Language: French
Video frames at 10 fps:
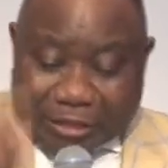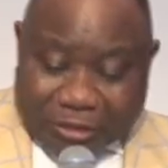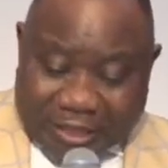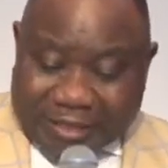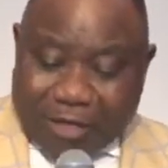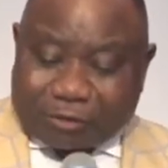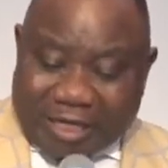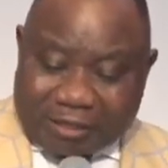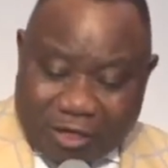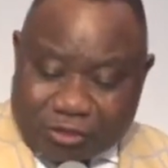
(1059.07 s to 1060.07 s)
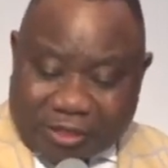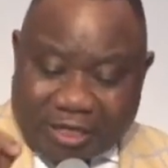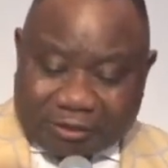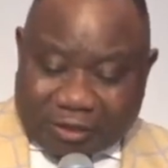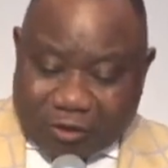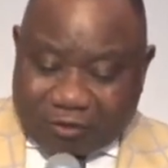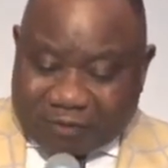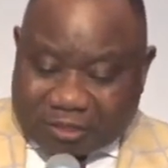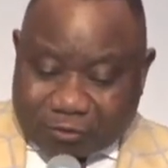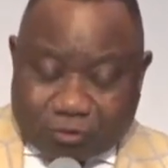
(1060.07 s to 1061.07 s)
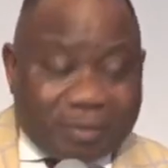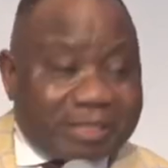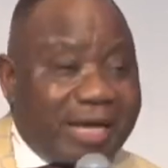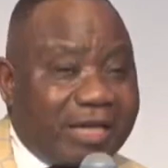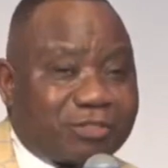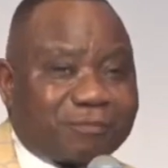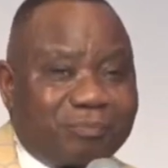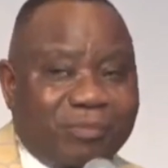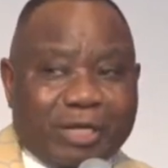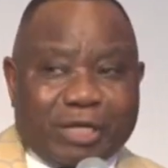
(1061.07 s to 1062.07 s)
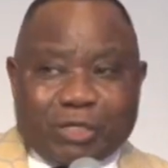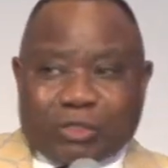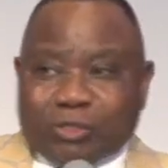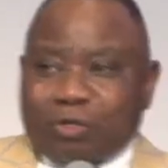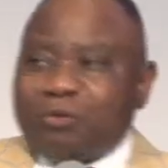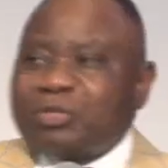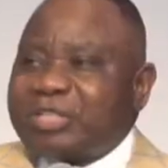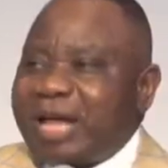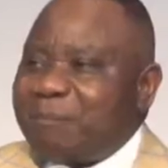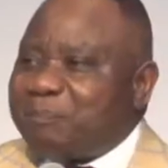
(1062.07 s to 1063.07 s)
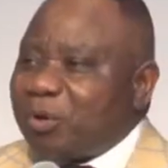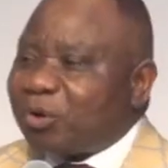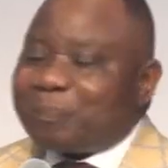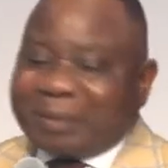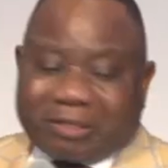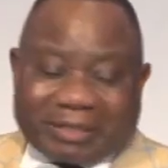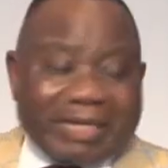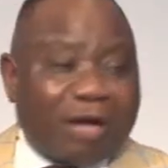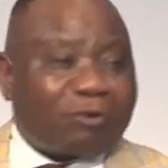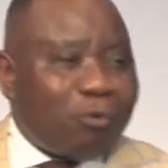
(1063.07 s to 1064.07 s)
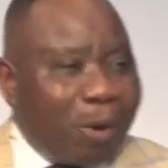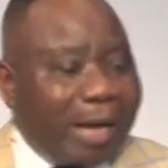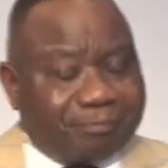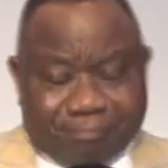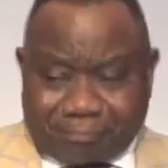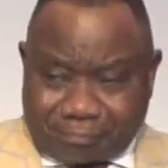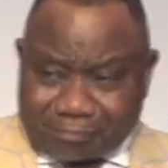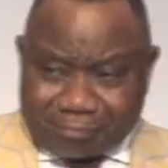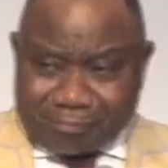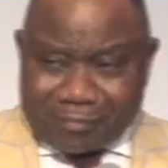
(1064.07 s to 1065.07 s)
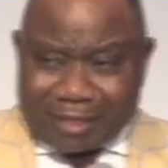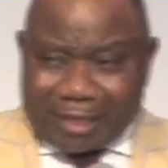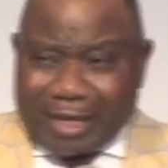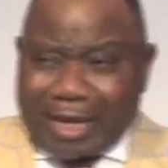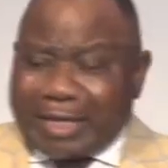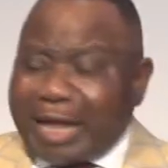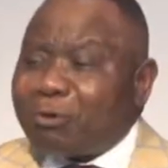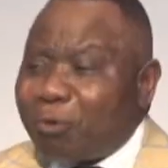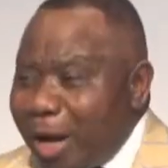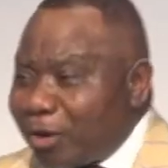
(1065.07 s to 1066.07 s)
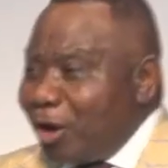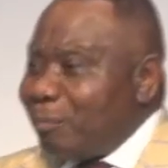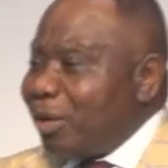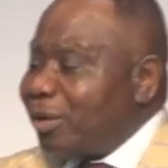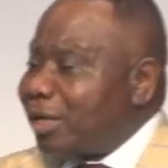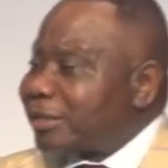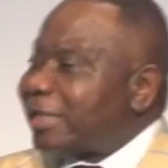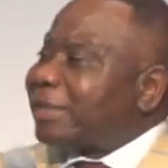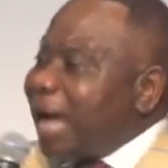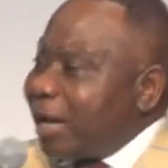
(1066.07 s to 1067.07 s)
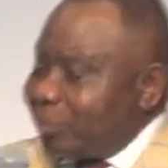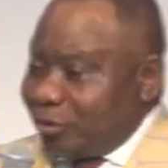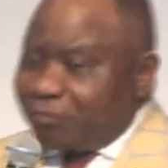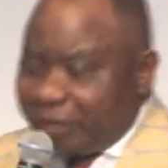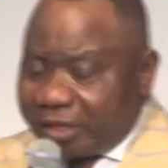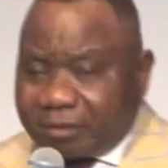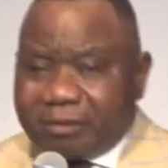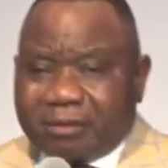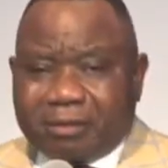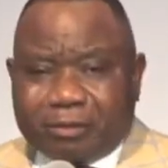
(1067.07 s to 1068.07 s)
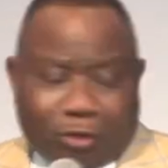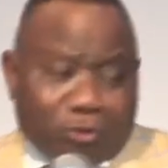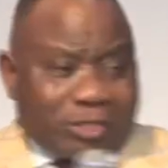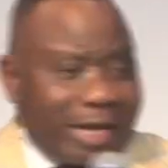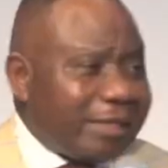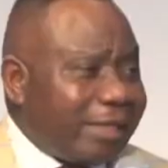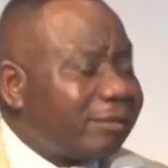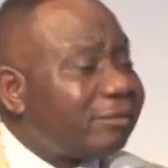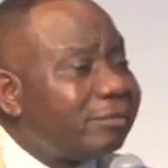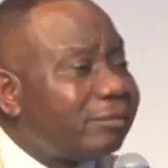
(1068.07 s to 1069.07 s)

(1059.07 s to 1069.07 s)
J'étais en train, quand j'étais en train de réfléchir sur ce message, j'ai un peu représenté la croix, la croix comme hein, cet arbre de vie dans le jardin.